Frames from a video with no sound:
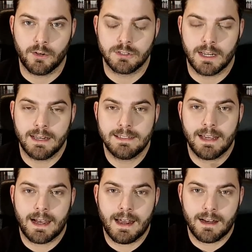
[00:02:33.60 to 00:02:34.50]
conseguir
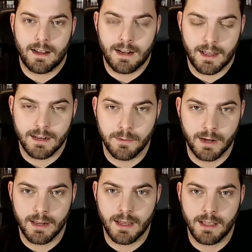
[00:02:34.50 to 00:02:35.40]
llegar a la
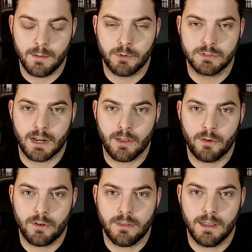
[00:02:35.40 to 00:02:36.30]
librería y al
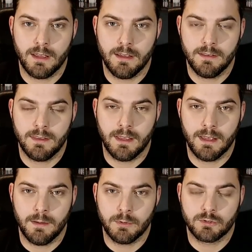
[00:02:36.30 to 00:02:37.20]
mostrador de,
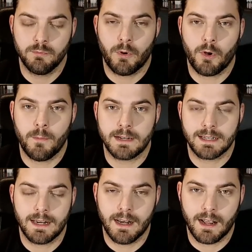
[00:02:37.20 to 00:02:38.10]
de, pues un poco
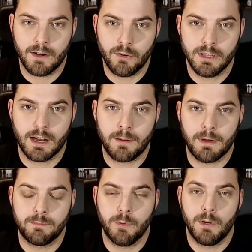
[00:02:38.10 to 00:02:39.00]
más general, ¿no? Y llegar a
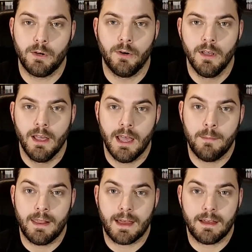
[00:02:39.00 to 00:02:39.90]
más público.
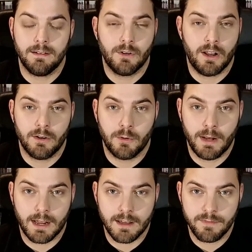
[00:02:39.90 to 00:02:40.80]
En verdad, una
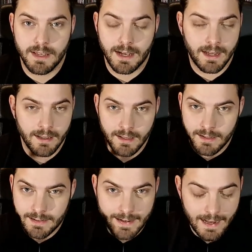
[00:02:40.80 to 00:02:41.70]
novela gráfica
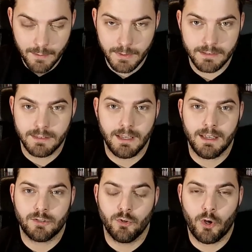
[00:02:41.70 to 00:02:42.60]

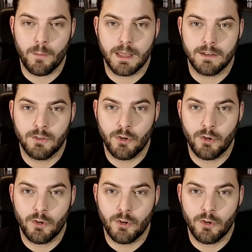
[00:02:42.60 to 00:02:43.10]
realmente es un cómic.